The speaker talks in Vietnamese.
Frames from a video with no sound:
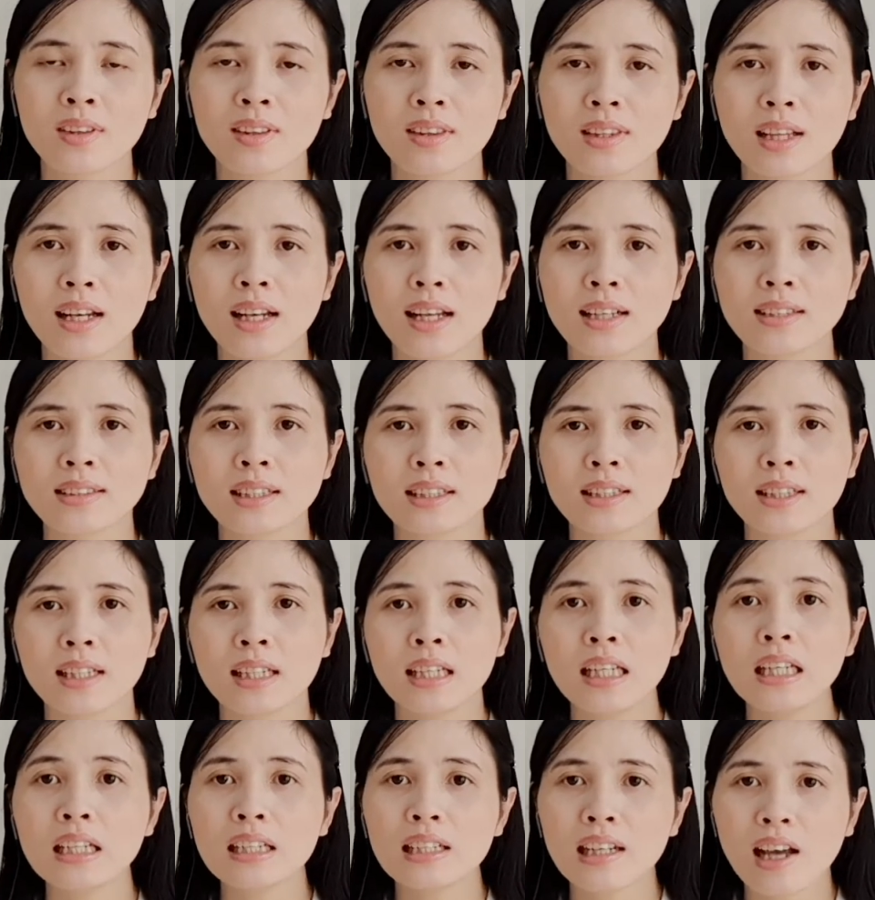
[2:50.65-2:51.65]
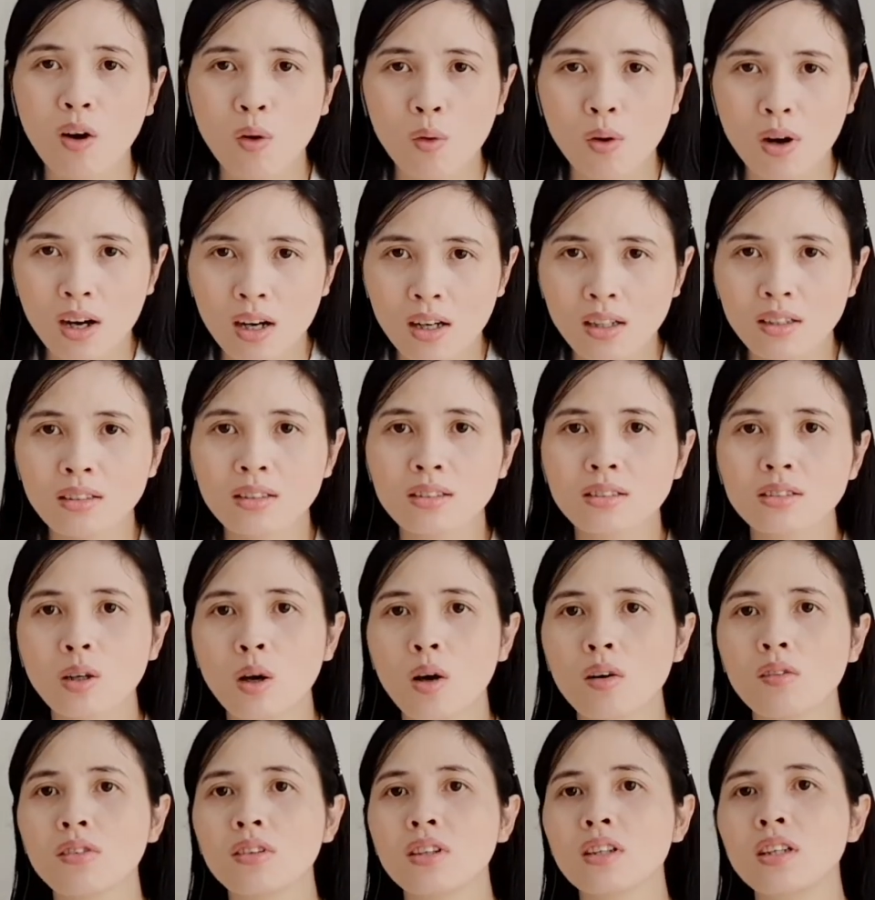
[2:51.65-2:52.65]
nên là sẽ thấy ít đau hơn
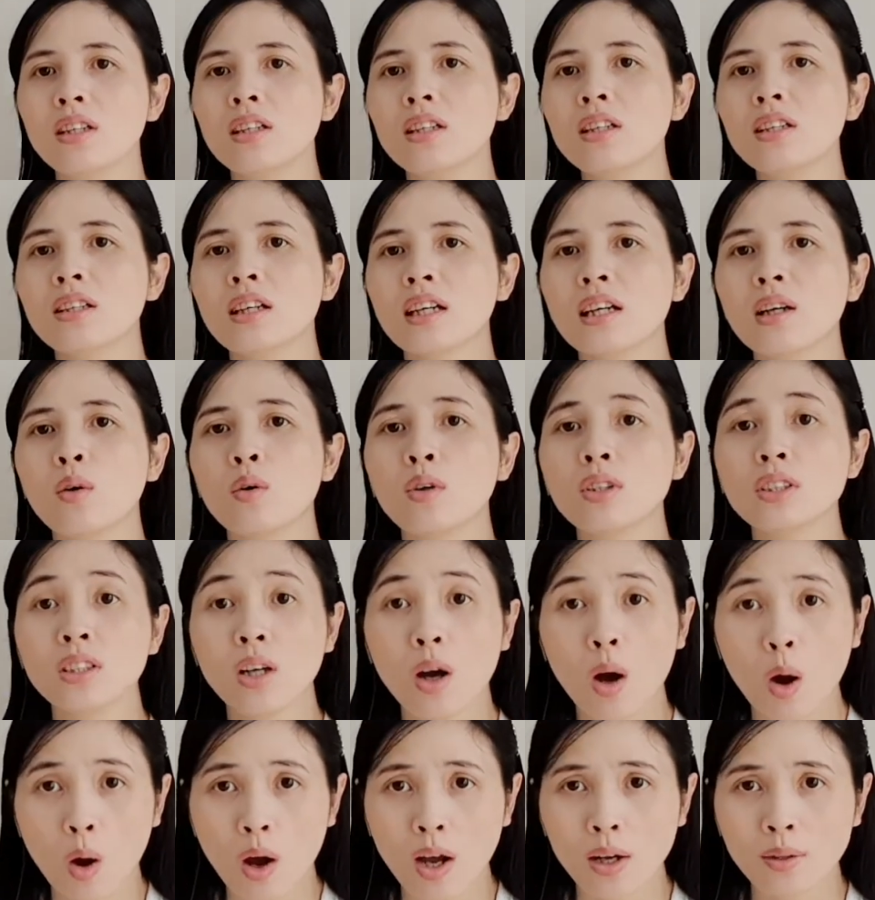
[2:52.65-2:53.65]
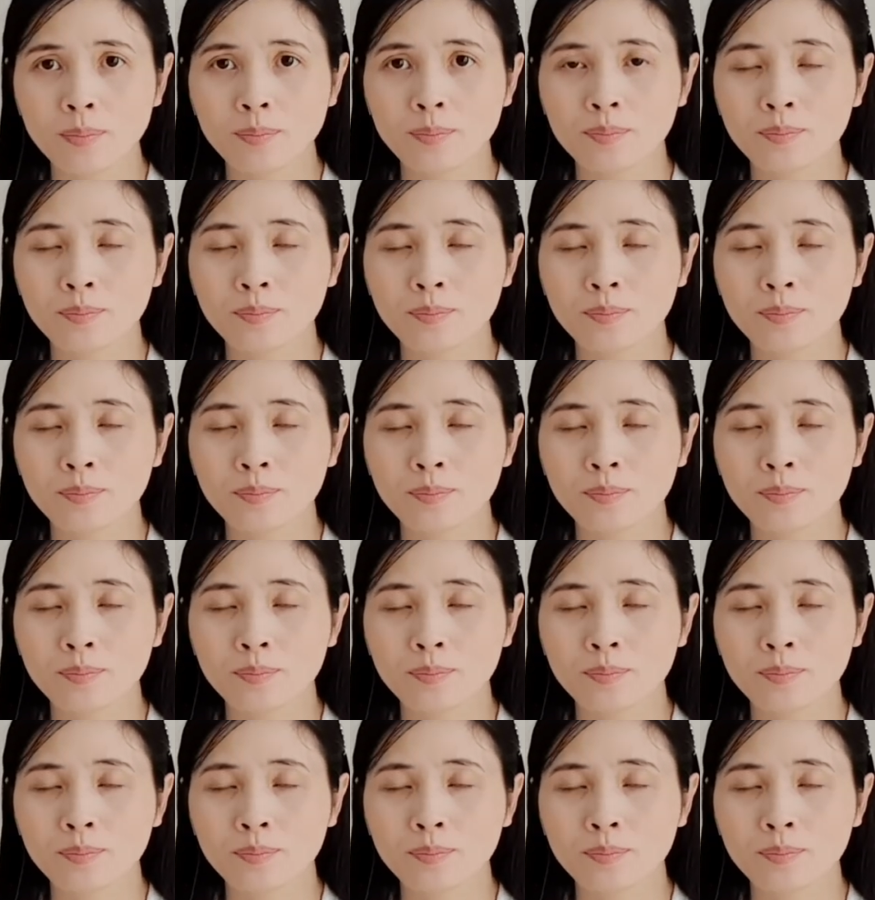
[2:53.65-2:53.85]
so với cái gối chữ O